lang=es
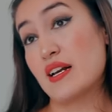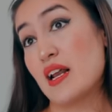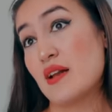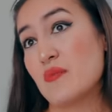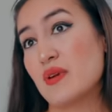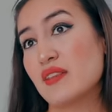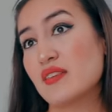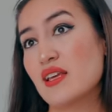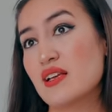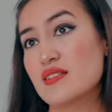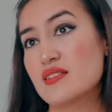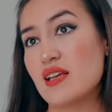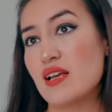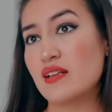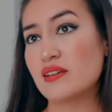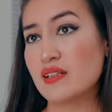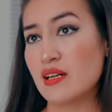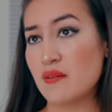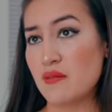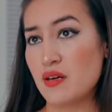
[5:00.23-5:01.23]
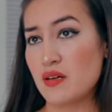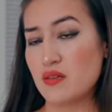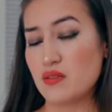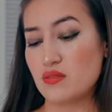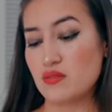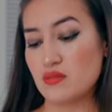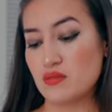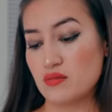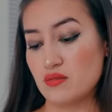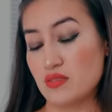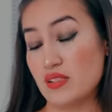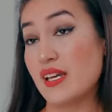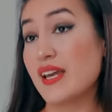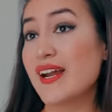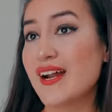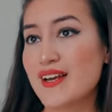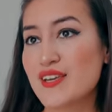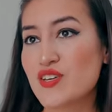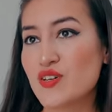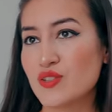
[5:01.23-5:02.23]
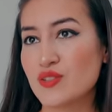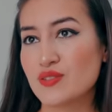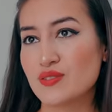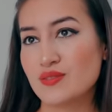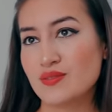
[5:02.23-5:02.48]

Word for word: realmente hacía el trabajo era yo.